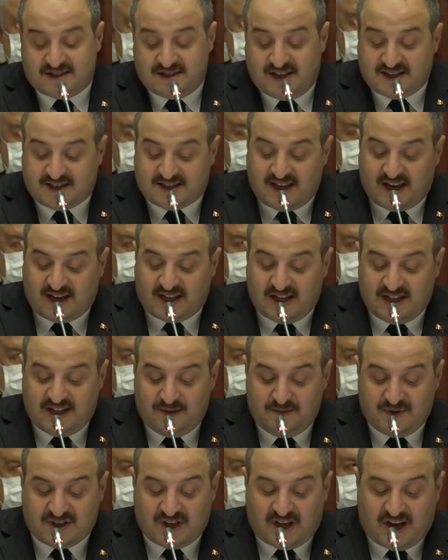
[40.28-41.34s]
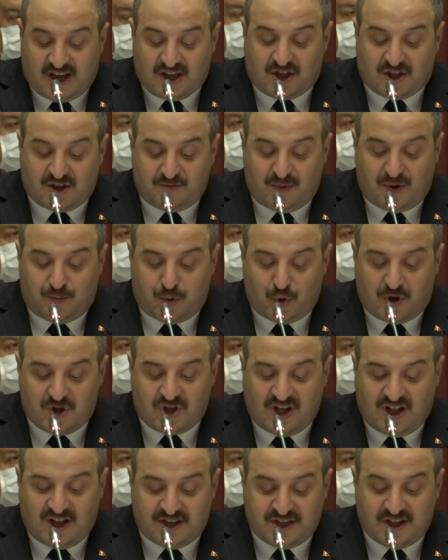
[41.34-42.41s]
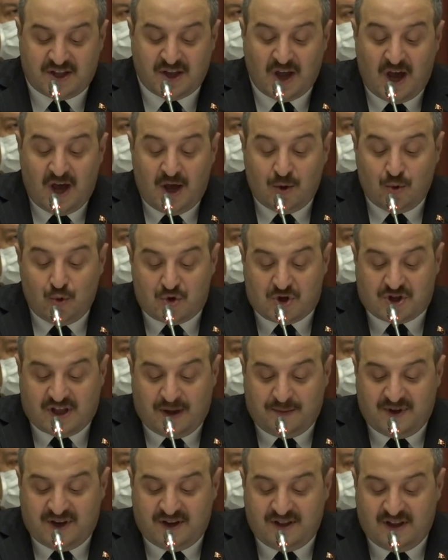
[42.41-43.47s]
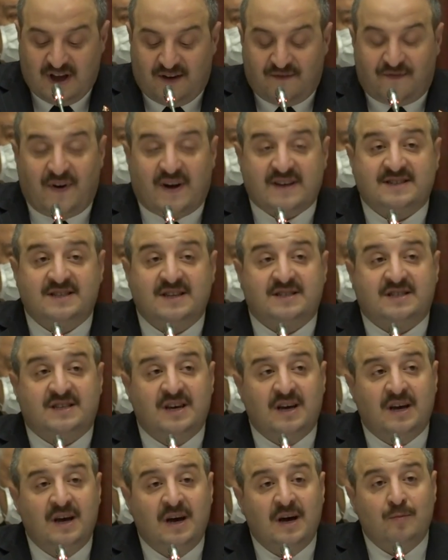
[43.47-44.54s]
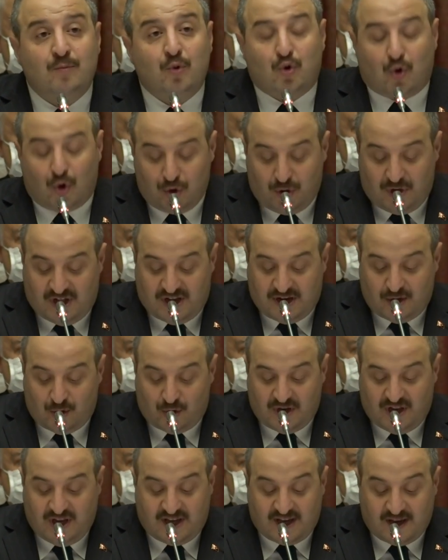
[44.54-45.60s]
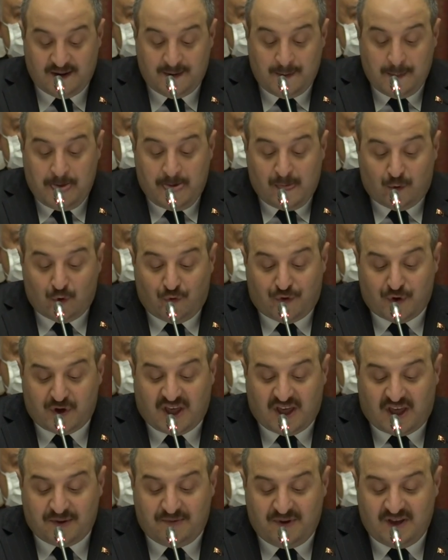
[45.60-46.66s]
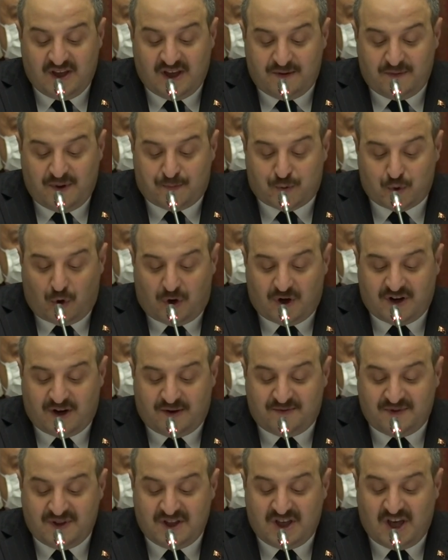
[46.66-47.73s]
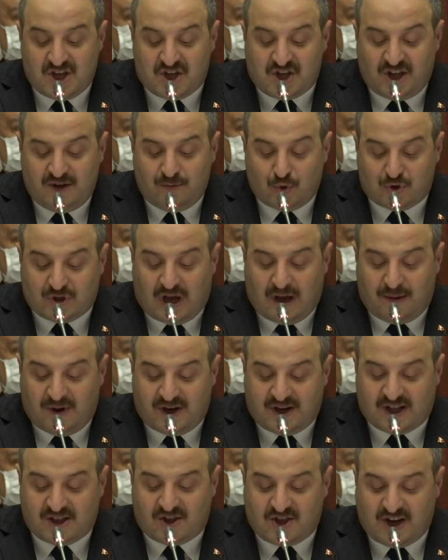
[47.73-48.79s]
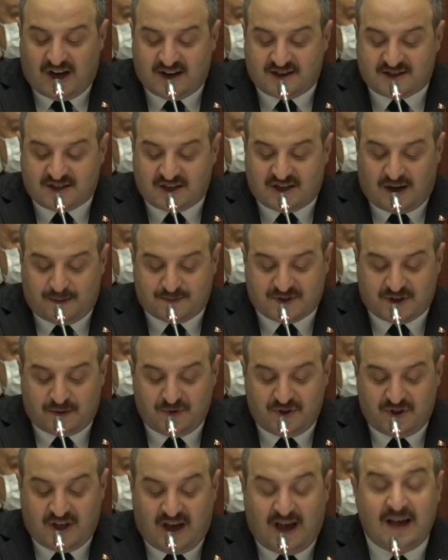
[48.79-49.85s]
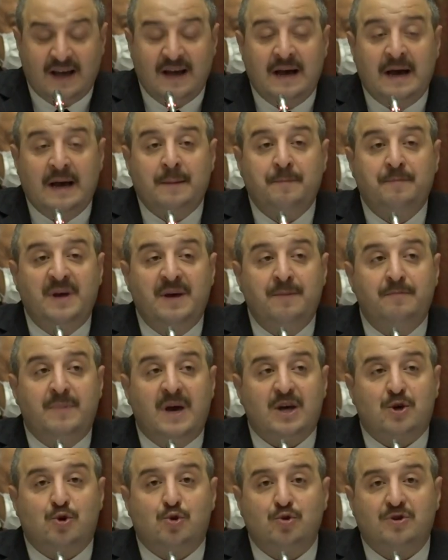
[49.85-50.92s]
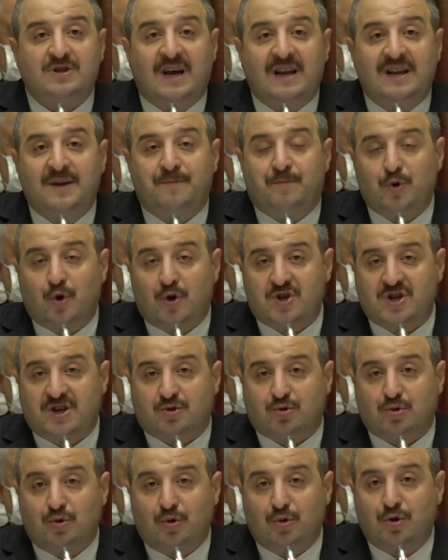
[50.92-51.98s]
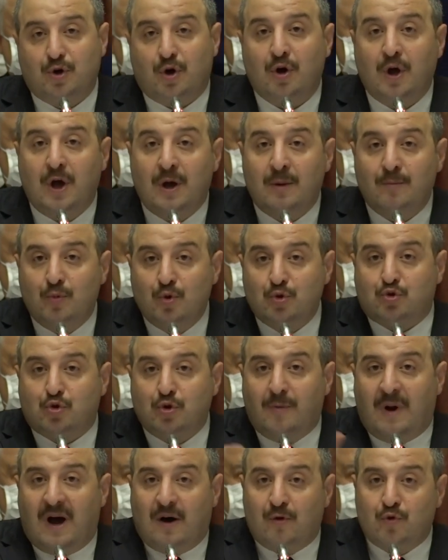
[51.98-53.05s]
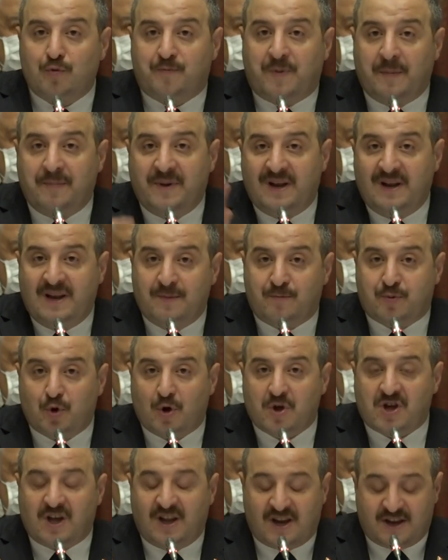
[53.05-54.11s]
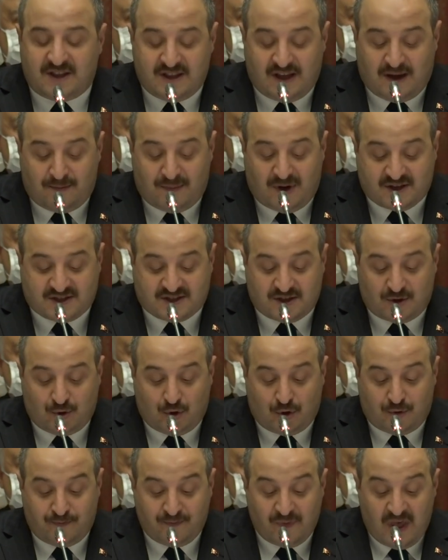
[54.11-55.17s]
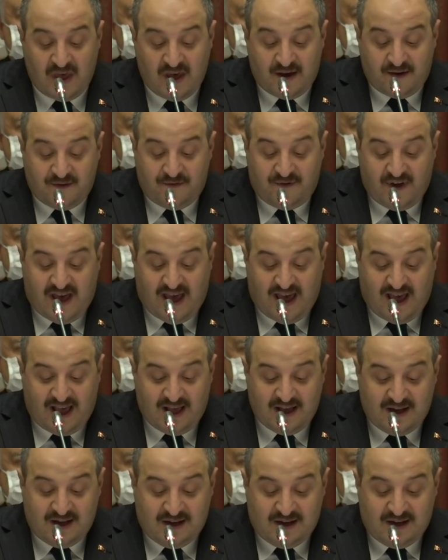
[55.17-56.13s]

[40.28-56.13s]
desteklediğimiz araştırma projelerinin üçte birinden fazlası bu konulara yönelik. Ufuk 2020 programının yeşil mutabakat çağrısı kapsamında 1550 proje sunuldu. Bu tüm Avrupa Birliği projelerinden bahsediyorum. Ve